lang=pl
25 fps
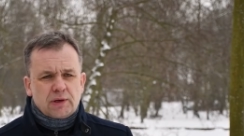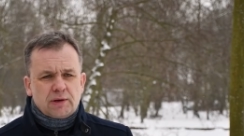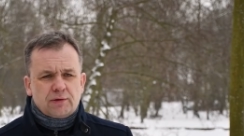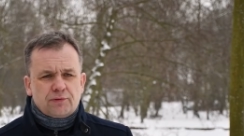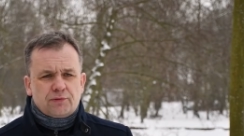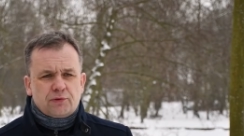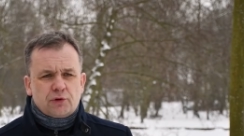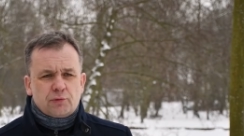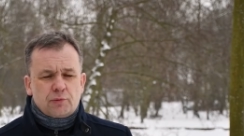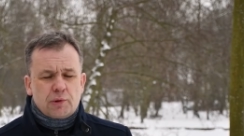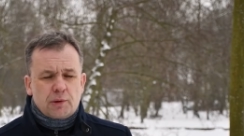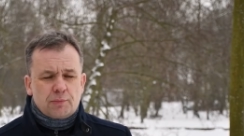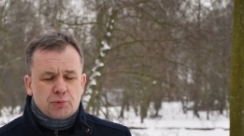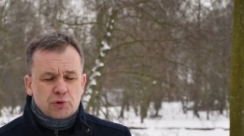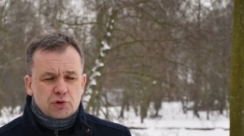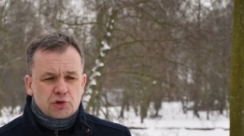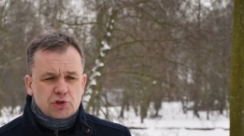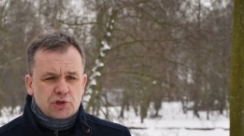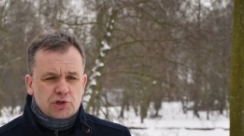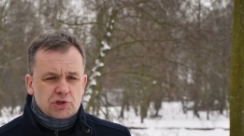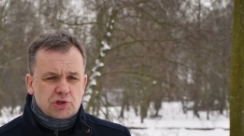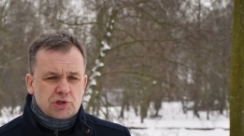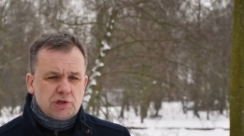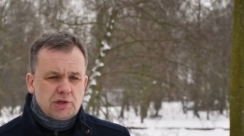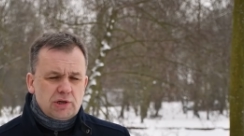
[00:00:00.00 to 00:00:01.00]
w formie
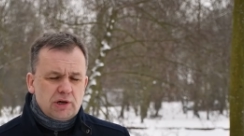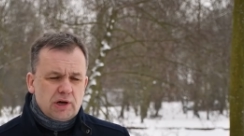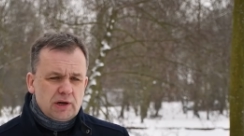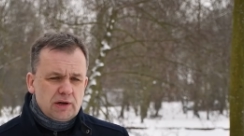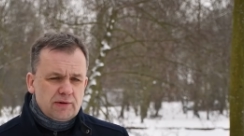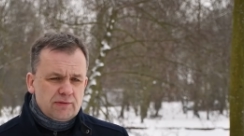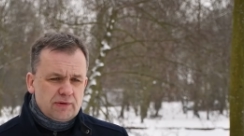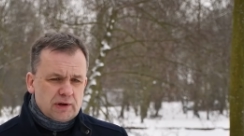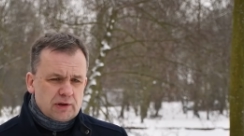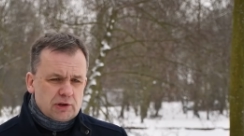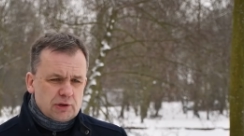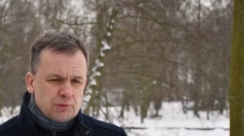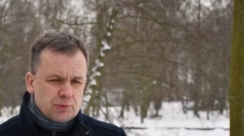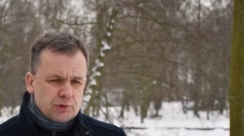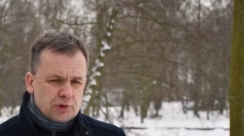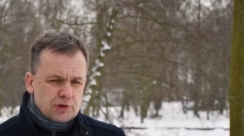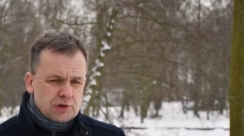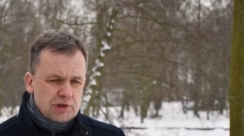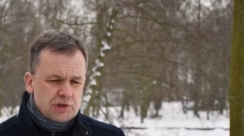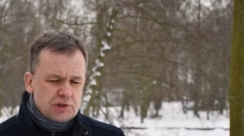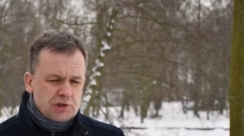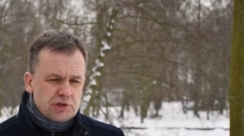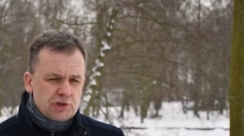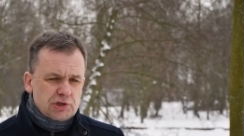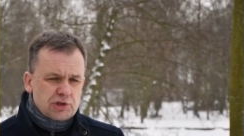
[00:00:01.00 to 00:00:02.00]
pożyczki, ale warto
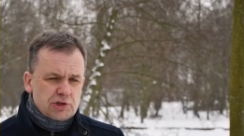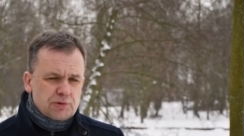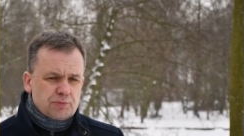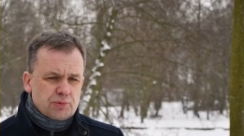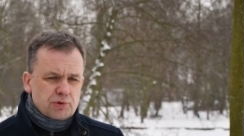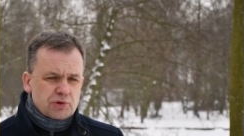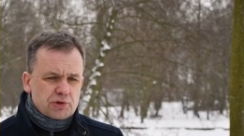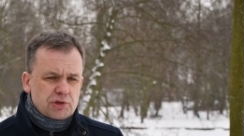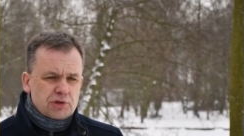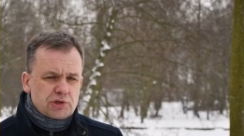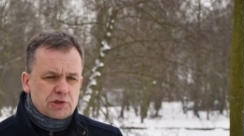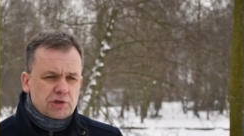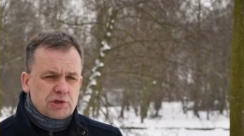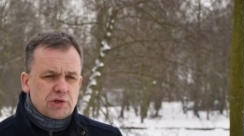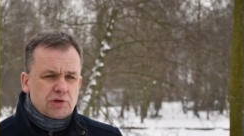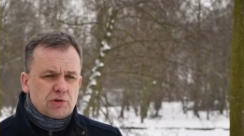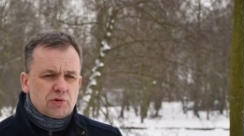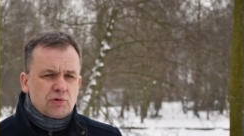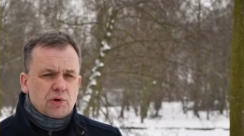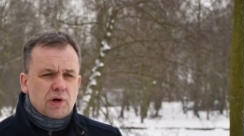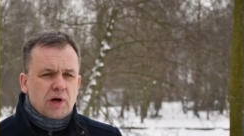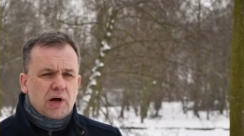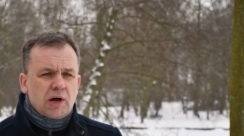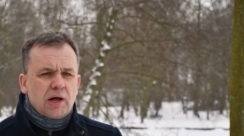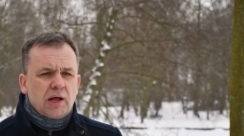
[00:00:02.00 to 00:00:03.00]
podkreślić, że pożyczki,
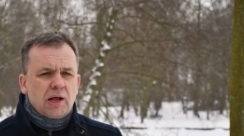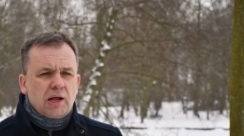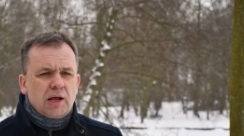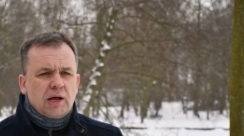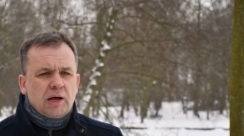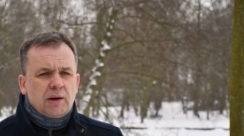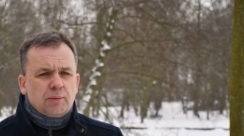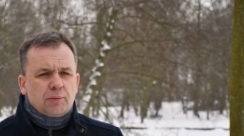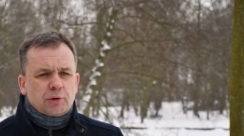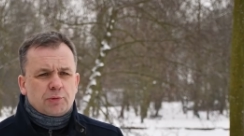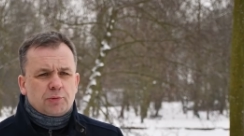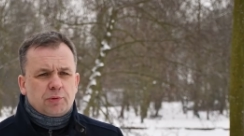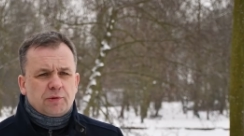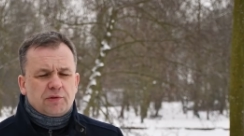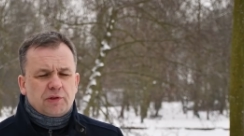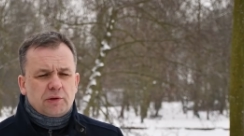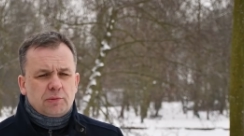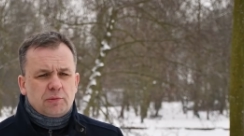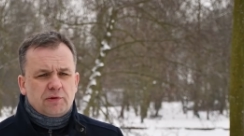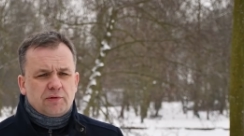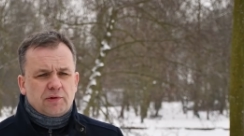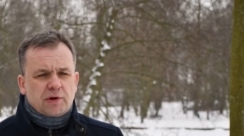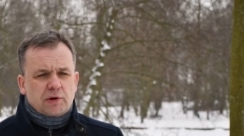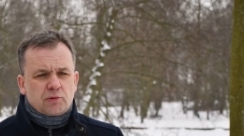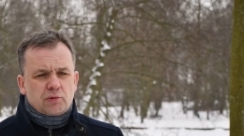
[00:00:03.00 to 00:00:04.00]
która pod
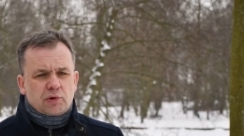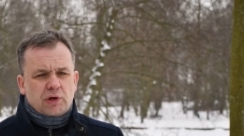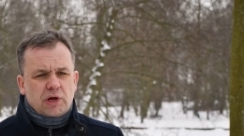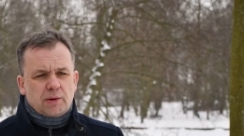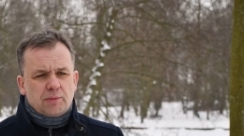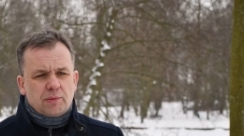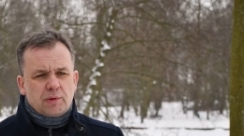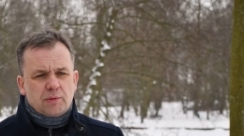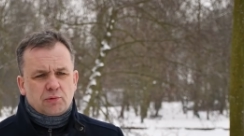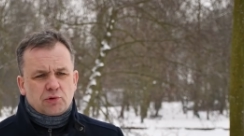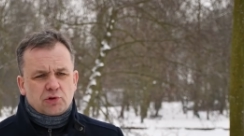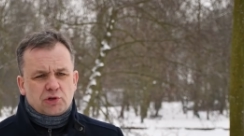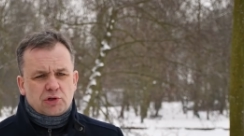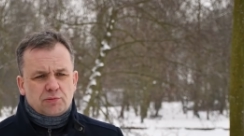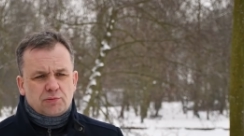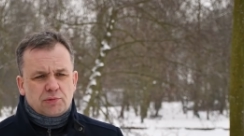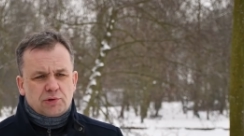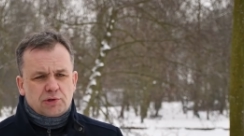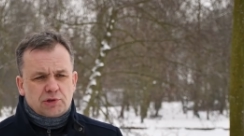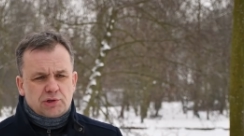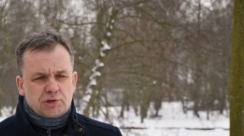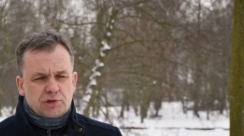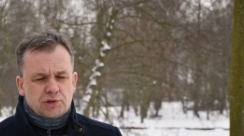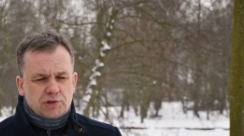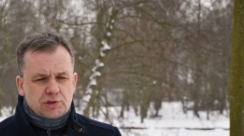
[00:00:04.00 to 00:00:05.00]
pewnymi warunkami może
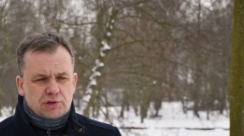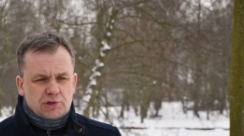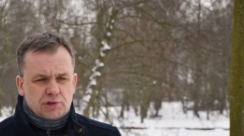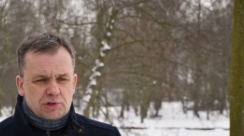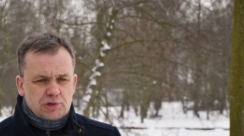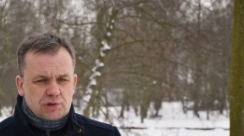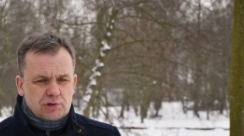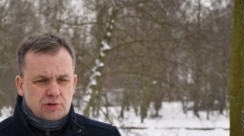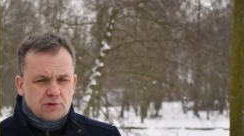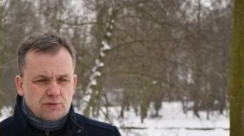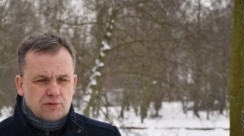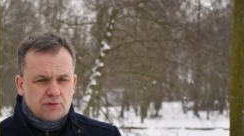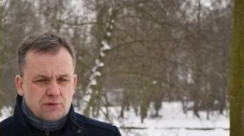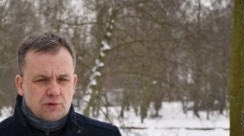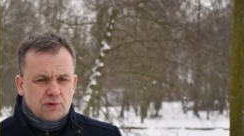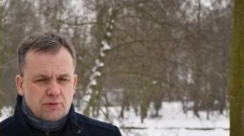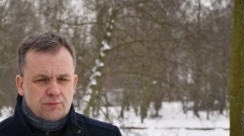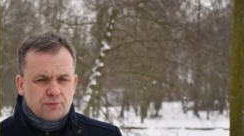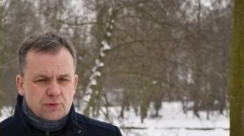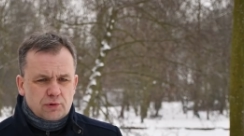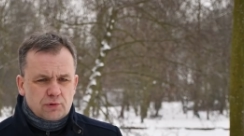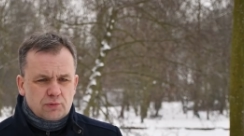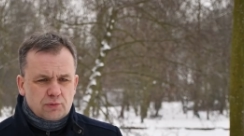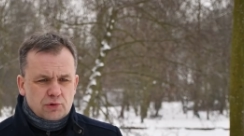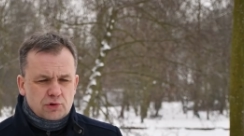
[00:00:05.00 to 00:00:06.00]
być częściowo częściowo
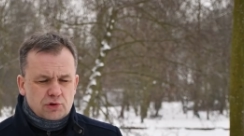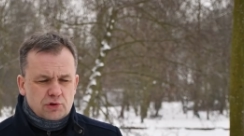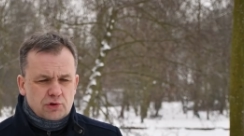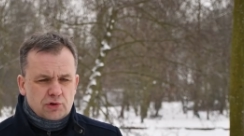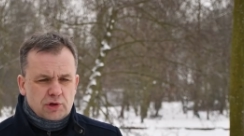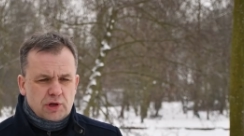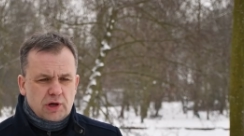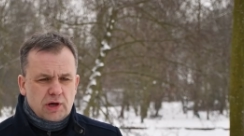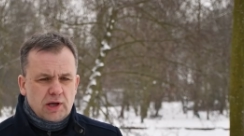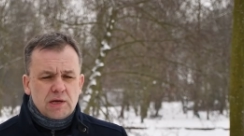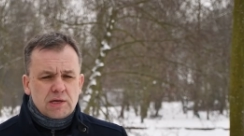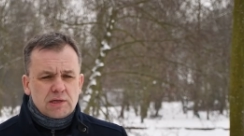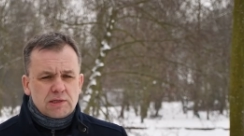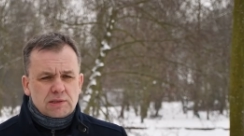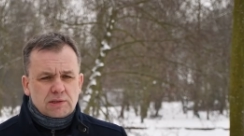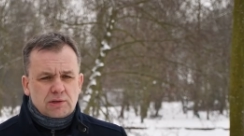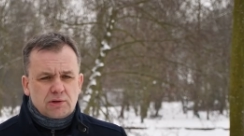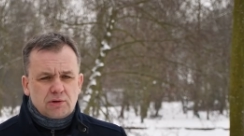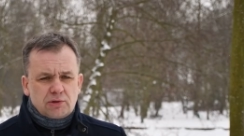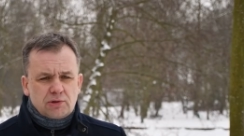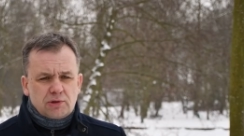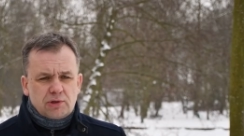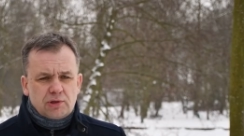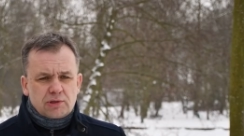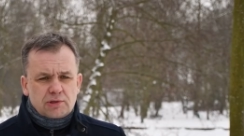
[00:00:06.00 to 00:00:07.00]
umorzona.
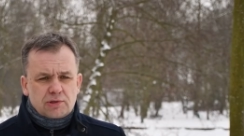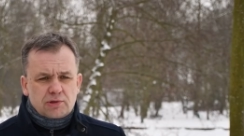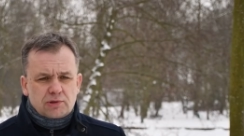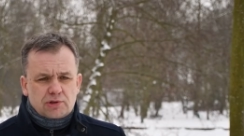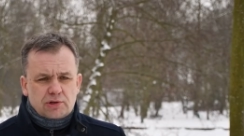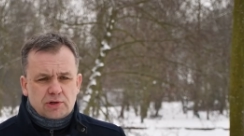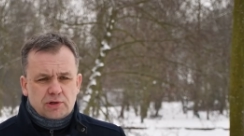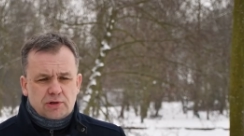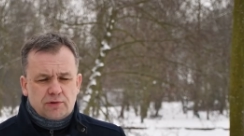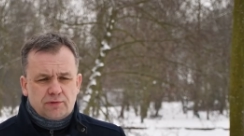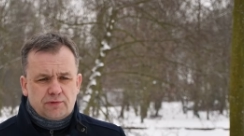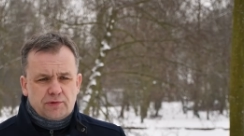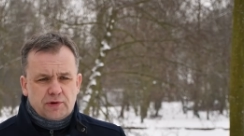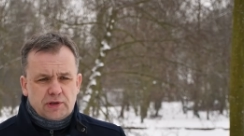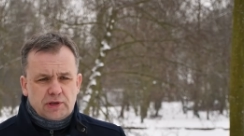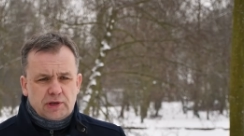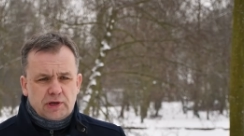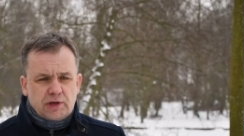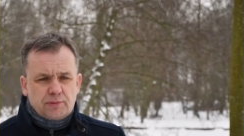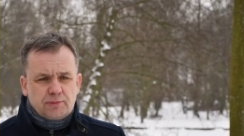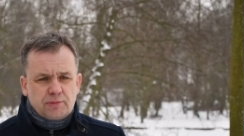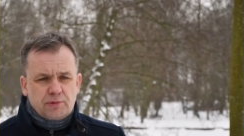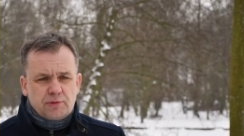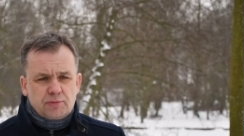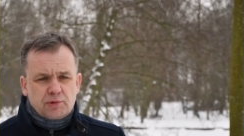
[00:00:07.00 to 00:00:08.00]
Zgodnie z
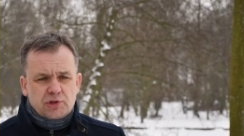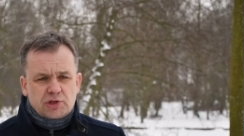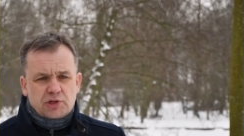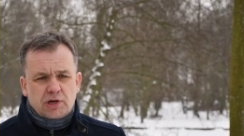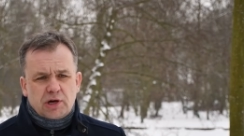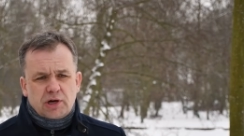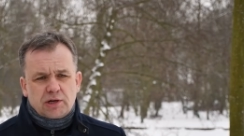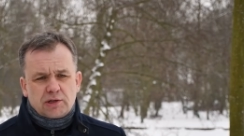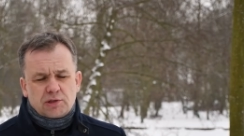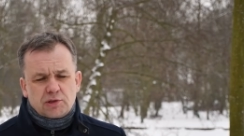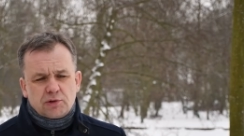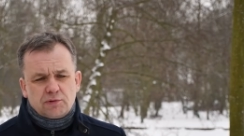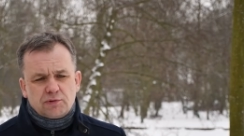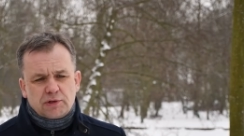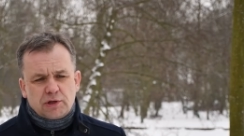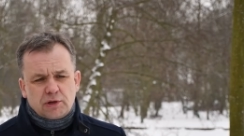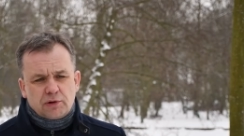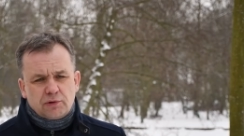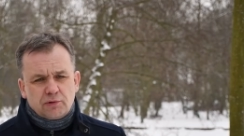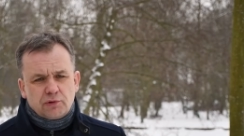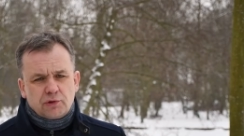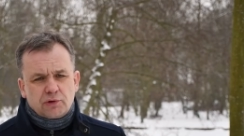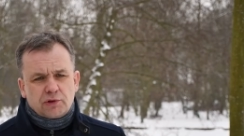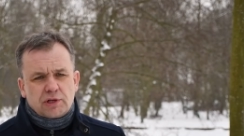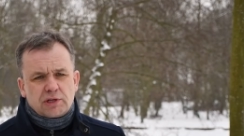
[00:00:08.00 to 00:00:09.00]
oczekiwaniami mieszkańców,
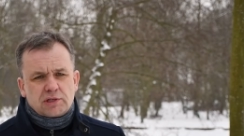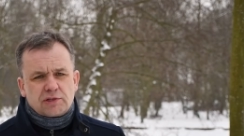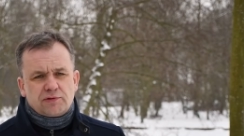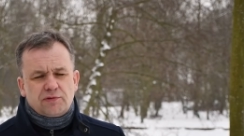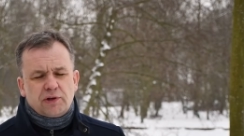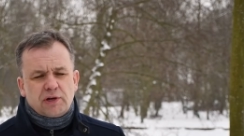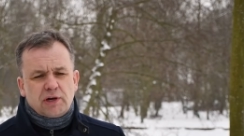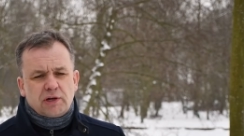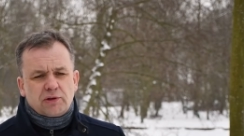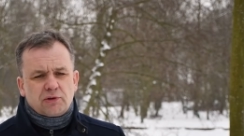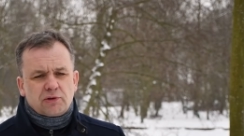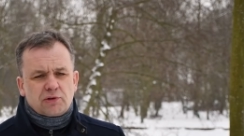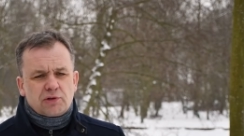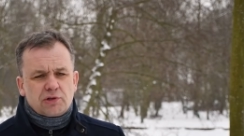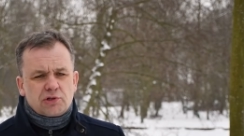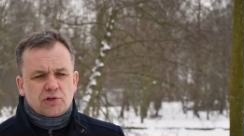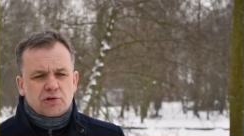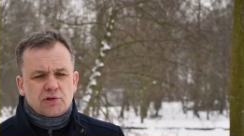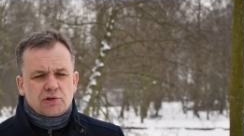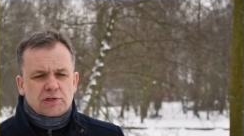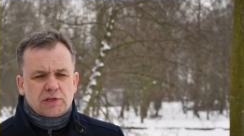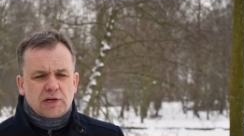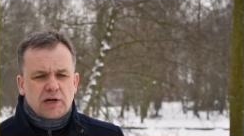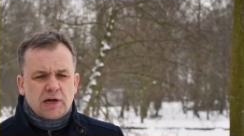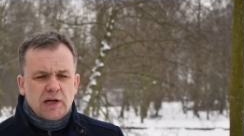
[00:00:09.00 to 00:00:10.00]
zarówno ta sfera
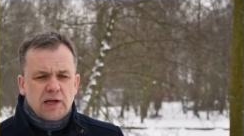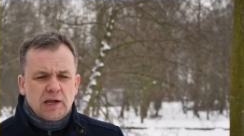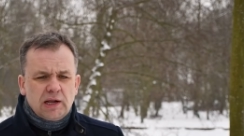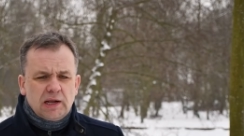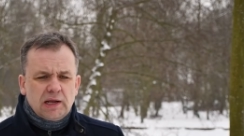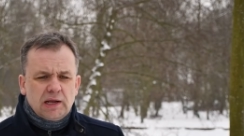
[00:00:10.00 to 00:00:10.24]
dotycząca